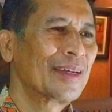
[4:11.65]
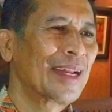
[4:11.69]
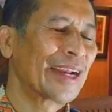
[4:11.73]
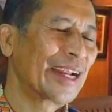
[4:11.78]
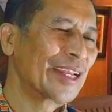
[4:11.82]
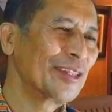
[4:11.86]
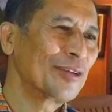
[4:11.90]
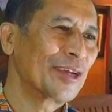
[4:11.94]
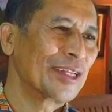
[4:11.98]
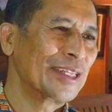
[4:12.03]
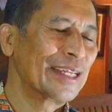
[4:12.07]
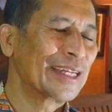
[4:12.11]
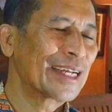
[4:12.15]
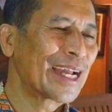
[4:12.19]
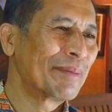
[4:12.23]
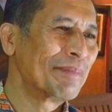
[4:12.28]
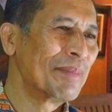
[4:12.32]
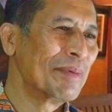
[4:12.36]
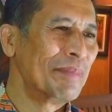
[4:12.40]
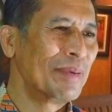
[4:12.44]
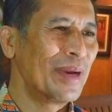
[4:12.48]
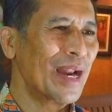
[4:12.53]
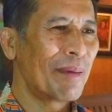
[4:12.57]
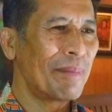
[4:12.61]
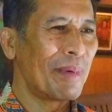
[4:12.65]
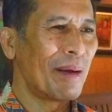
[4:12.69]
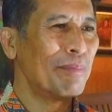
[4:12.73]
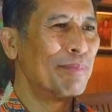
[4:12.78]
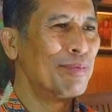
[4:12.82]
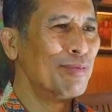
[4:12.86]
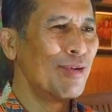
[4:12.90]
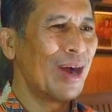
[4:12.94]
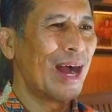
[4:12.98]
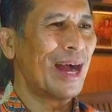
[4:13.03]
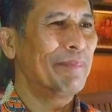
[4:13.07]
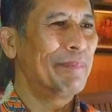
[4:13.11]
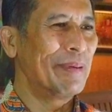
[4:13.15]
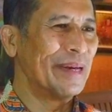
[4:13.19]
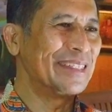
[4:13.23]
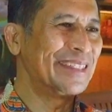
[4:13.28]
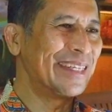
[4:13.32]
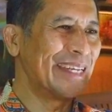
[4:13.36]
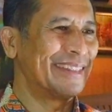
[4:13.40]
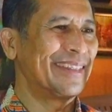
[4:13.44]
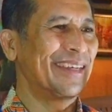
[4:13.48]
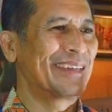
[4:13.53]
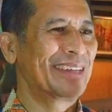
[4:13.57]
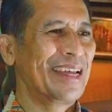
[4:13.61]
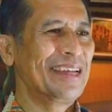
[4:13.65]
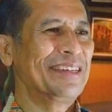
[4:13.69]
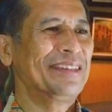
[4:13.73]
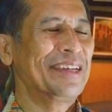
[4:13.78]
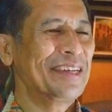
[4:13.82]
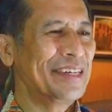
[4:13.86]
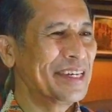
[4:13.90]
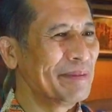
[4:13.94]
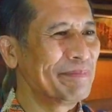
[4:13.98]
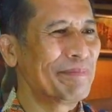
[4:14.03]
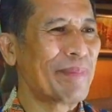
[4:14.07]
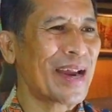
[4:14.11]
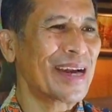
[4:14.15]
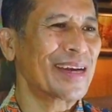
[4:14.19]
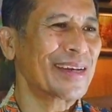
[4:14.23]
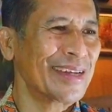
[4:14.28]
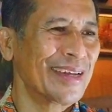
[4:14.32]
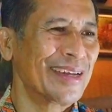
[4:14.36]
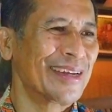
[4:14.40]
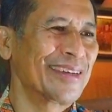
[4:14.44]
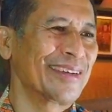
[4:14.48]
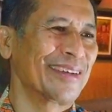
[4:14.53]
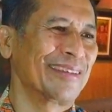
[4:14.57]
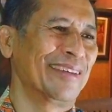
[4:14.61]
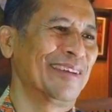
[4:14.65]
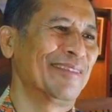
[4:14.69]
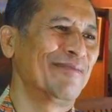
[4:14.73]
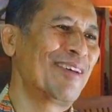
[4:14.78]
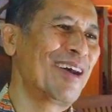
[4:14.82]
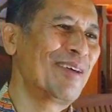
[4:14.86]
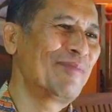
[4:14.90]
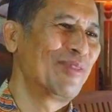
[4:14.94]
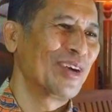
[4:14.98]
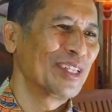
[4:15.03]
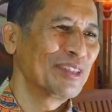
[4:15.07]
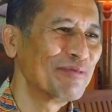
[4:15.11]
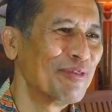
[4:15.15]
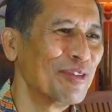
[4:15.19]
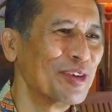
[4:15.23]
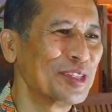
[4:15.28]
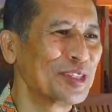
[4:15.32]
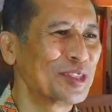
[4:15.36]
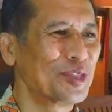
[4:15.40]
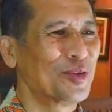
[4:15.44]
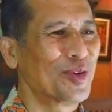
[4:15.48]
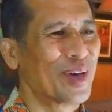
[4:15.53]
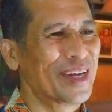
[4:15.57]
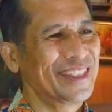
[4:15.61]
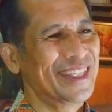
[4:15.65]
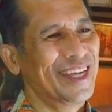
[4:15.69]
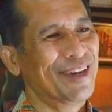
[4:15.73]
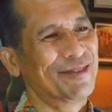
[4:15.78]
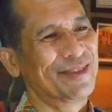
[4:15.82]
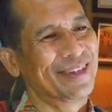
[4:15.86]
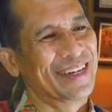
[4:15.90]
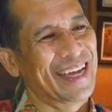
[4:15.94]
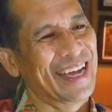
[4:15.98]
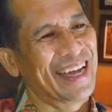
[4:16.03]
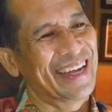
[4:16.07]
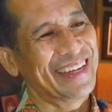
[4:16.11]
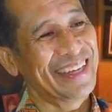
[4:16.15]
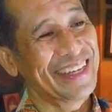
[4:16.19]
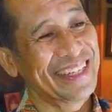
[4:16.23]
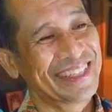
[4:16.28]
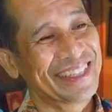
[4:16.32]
dan itu ketika beberapa buah berjejer-jejer di parkir gitu, ya. buat foto aja udah